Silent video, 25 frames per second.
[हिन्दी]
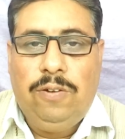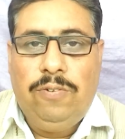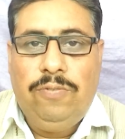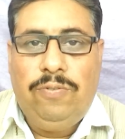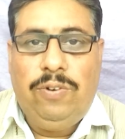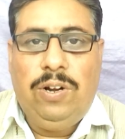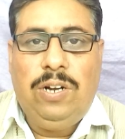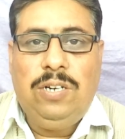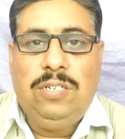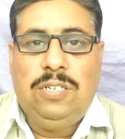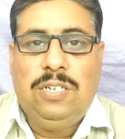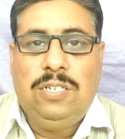
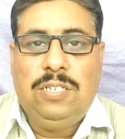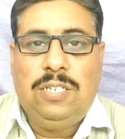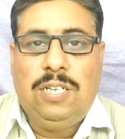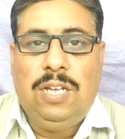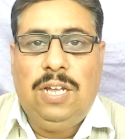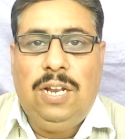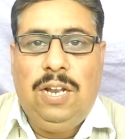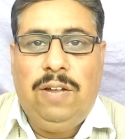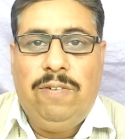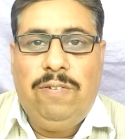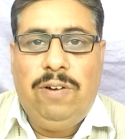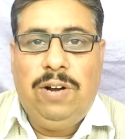फ्रेंड्स इसके
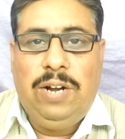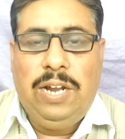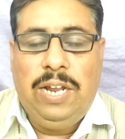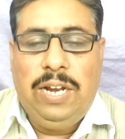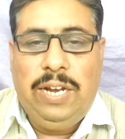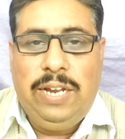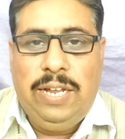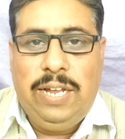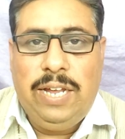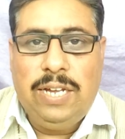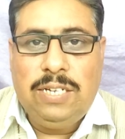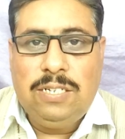अलावा
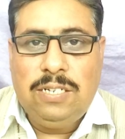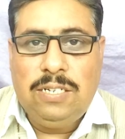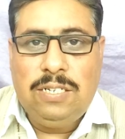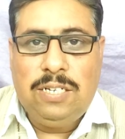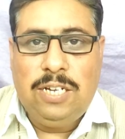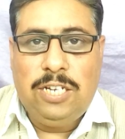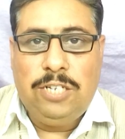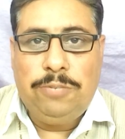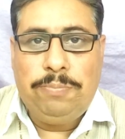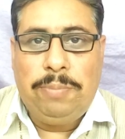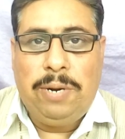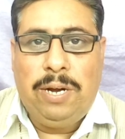डेली
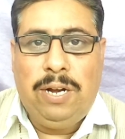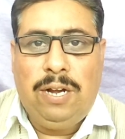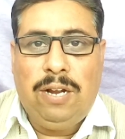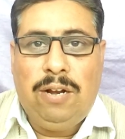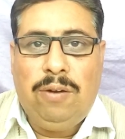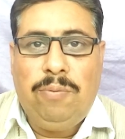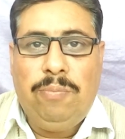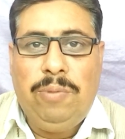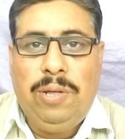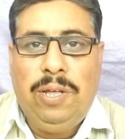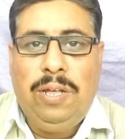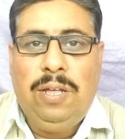एक्सरसाइज पैटर्न
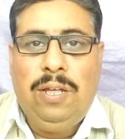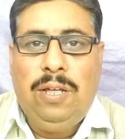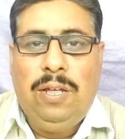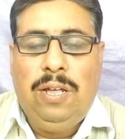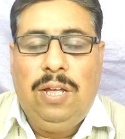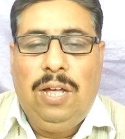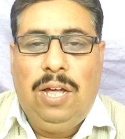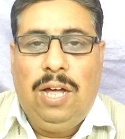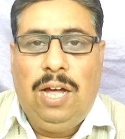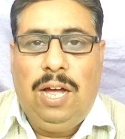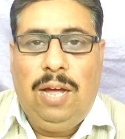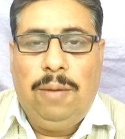में
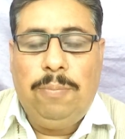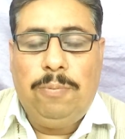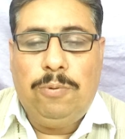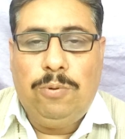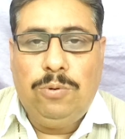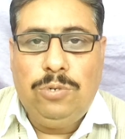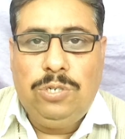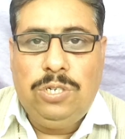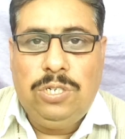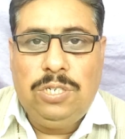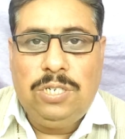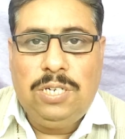आप
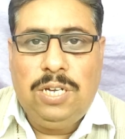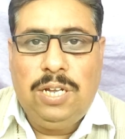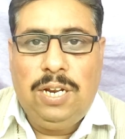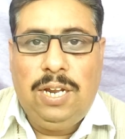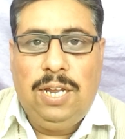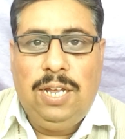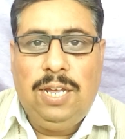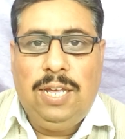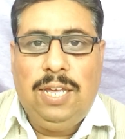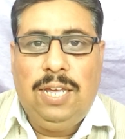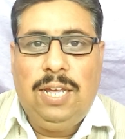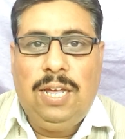कोशिश
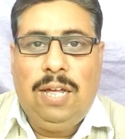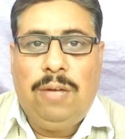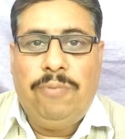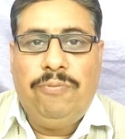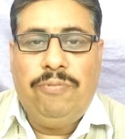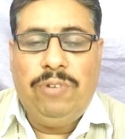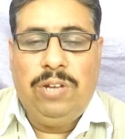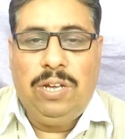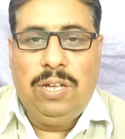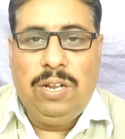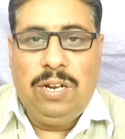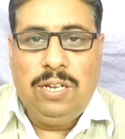करें कि आप
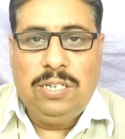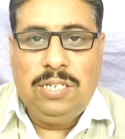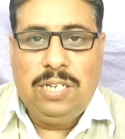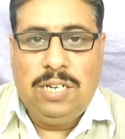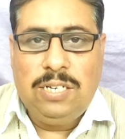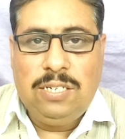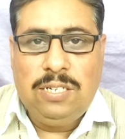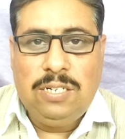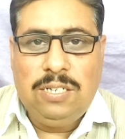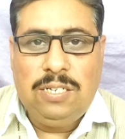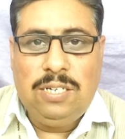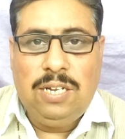विगरस
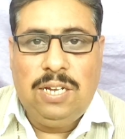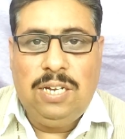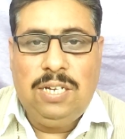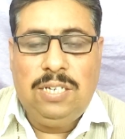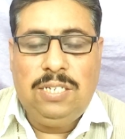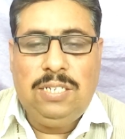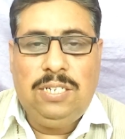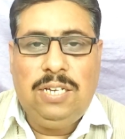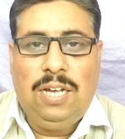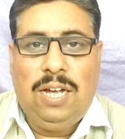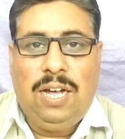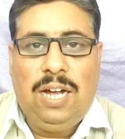
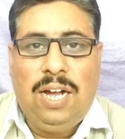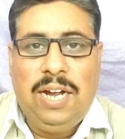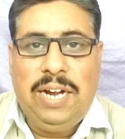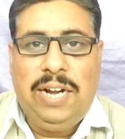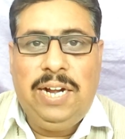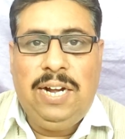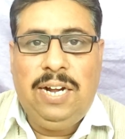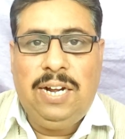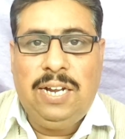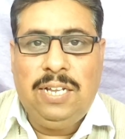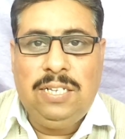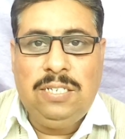एक्सरसाइज या हाई
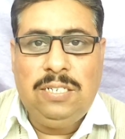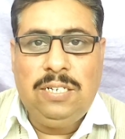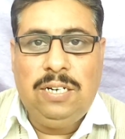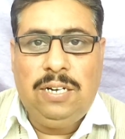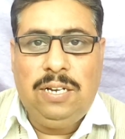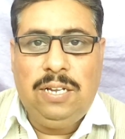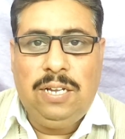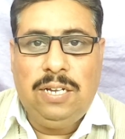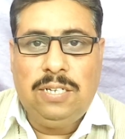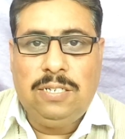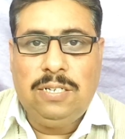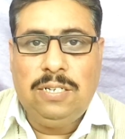
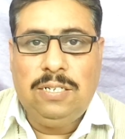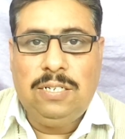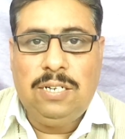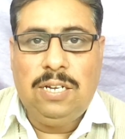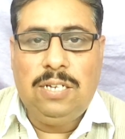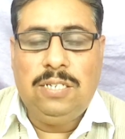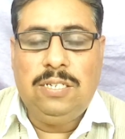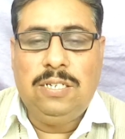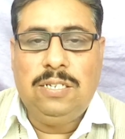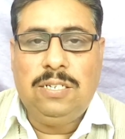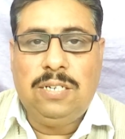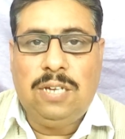इंटेंसिटी
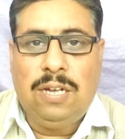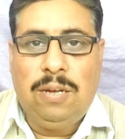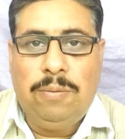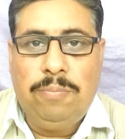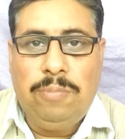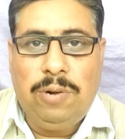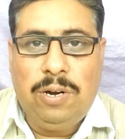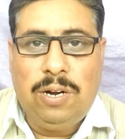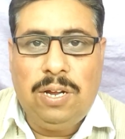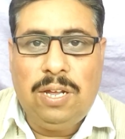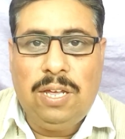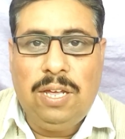एक्सरसाइजेस
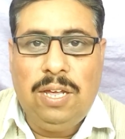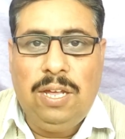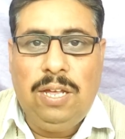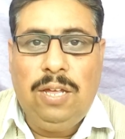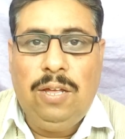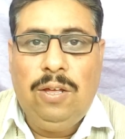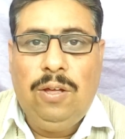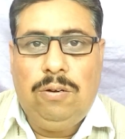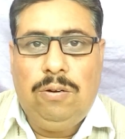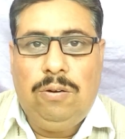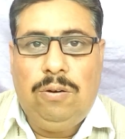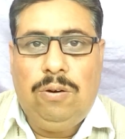कम रखें
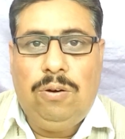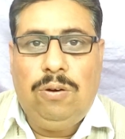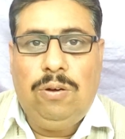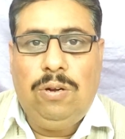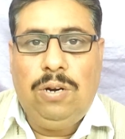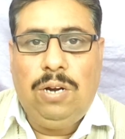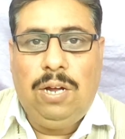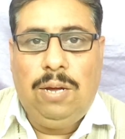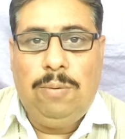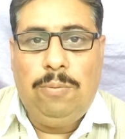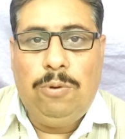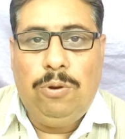
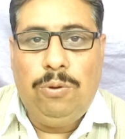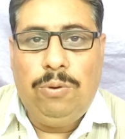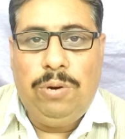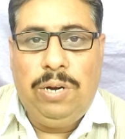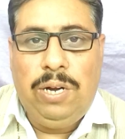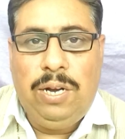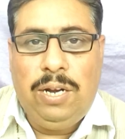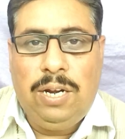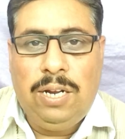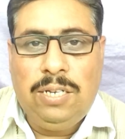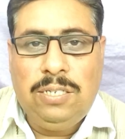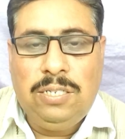और आप लो
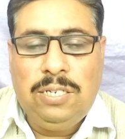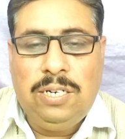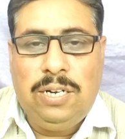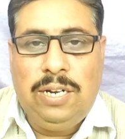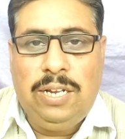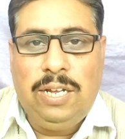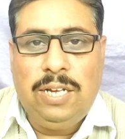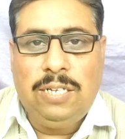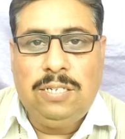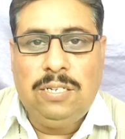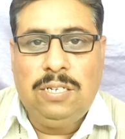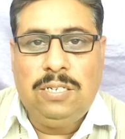
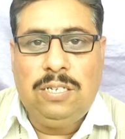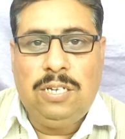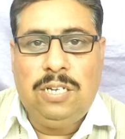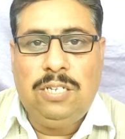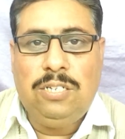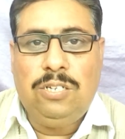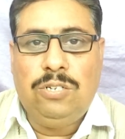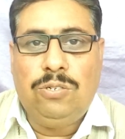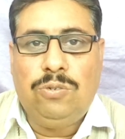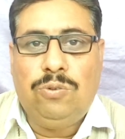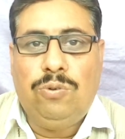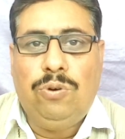इंटेंसिटी
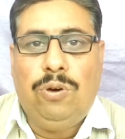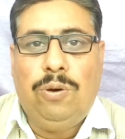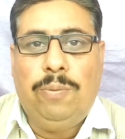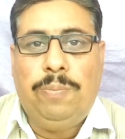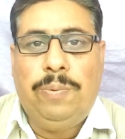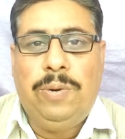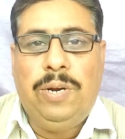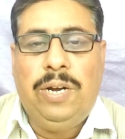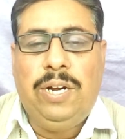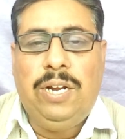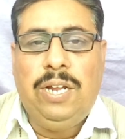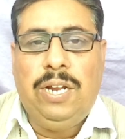एक्सरसाइजेज को
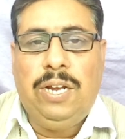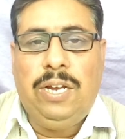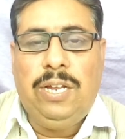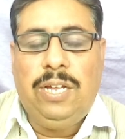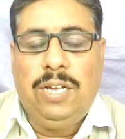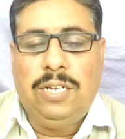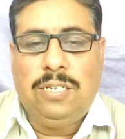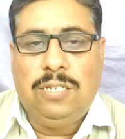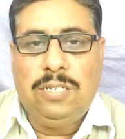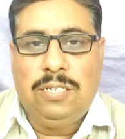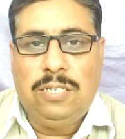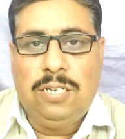अपने डेली
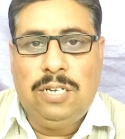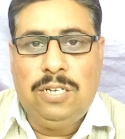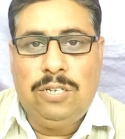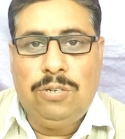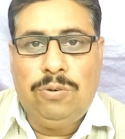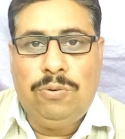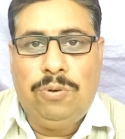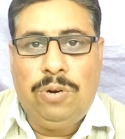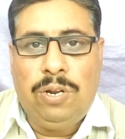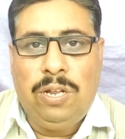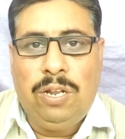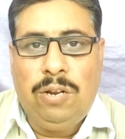एक्सरसाइज
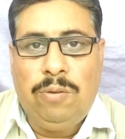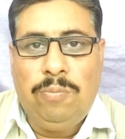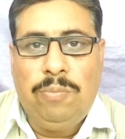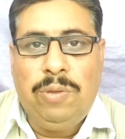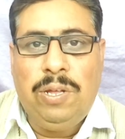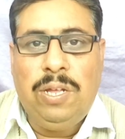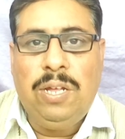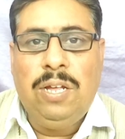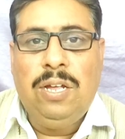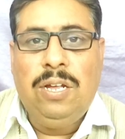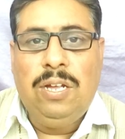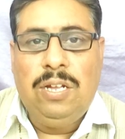रूटीन
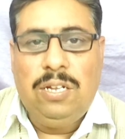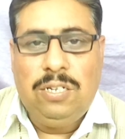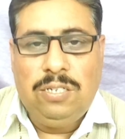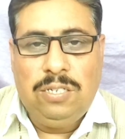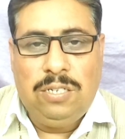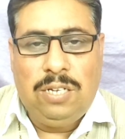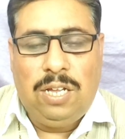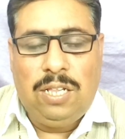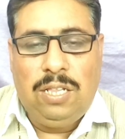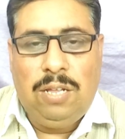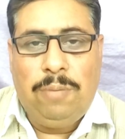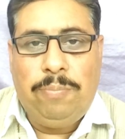में
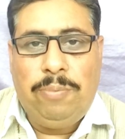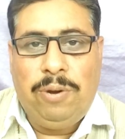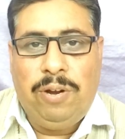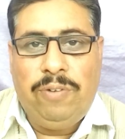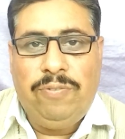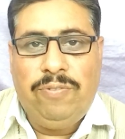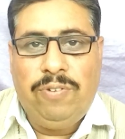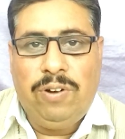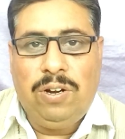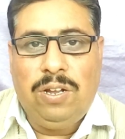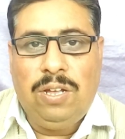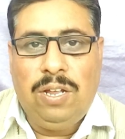ज़्यादा
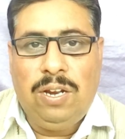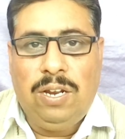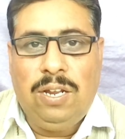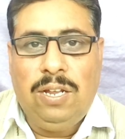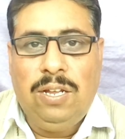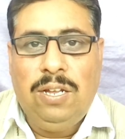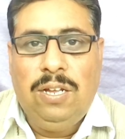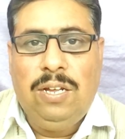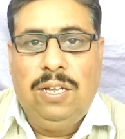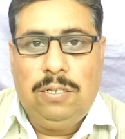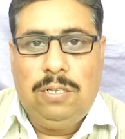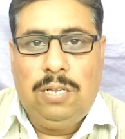प्रेफर करें
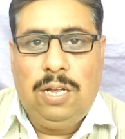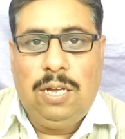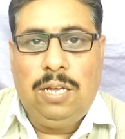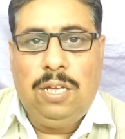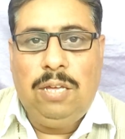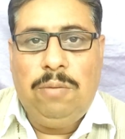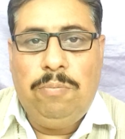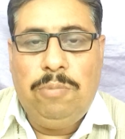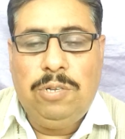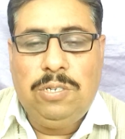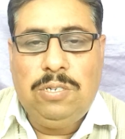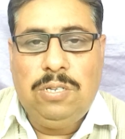
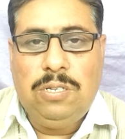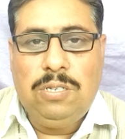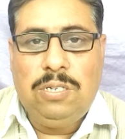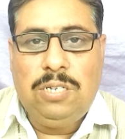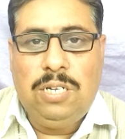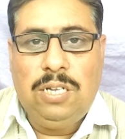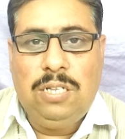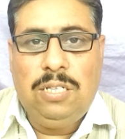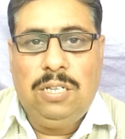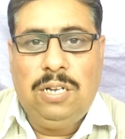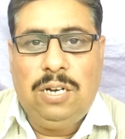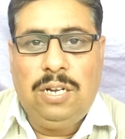ताकि मसल्स
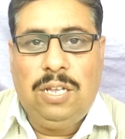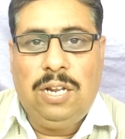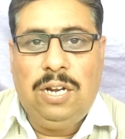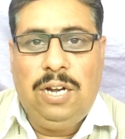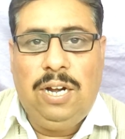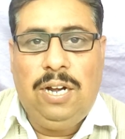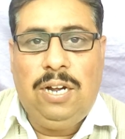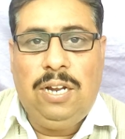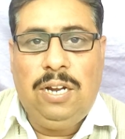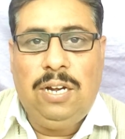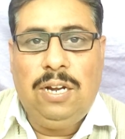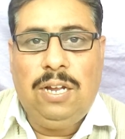के अंदर
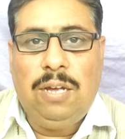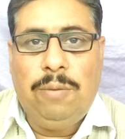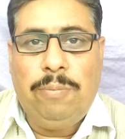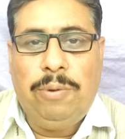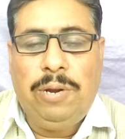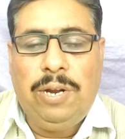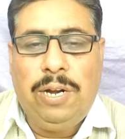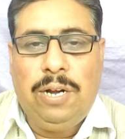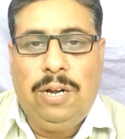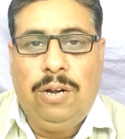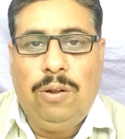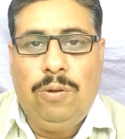क्रिएटिन का
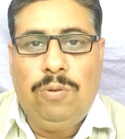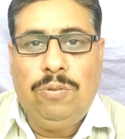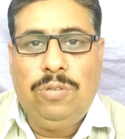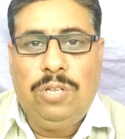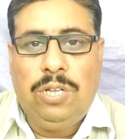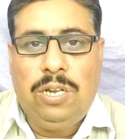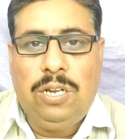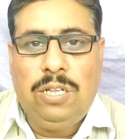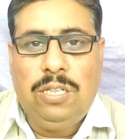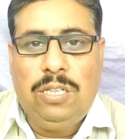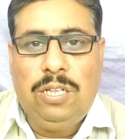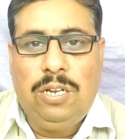ब्रेकडाउन
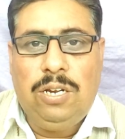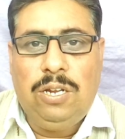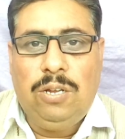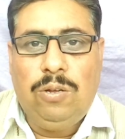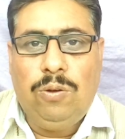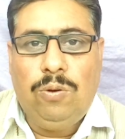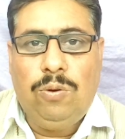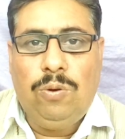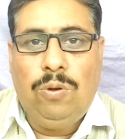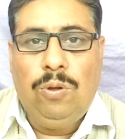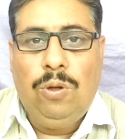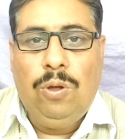धीरे धीरे
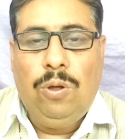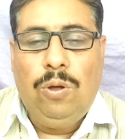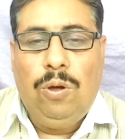हो